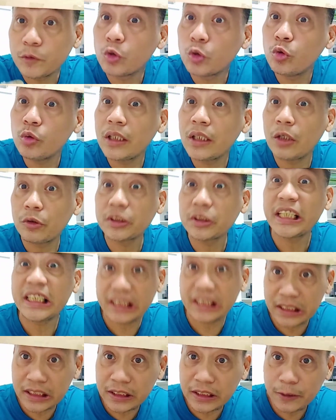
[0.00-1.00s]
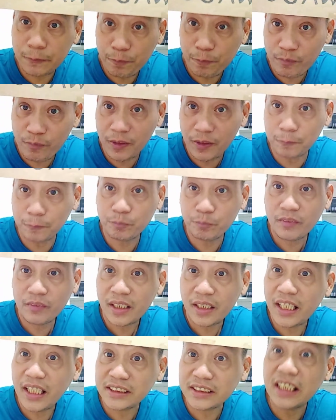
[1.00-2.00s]
Lugaw tuyo.
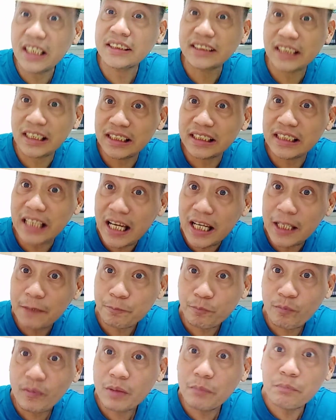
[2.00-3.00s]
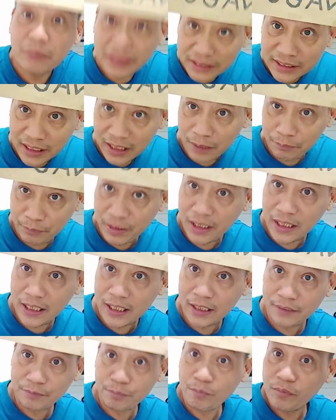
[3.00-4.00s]
Esensya na. Masarap pa.
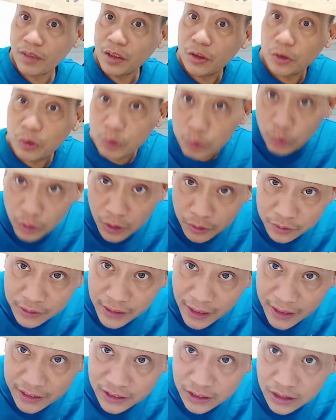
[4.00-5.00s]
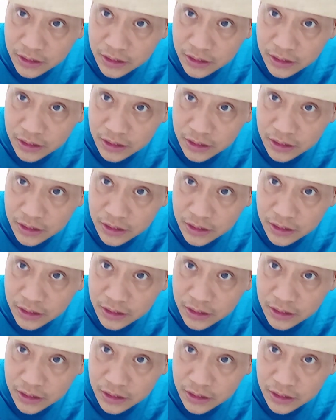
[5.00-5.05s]
Lugaw tayo.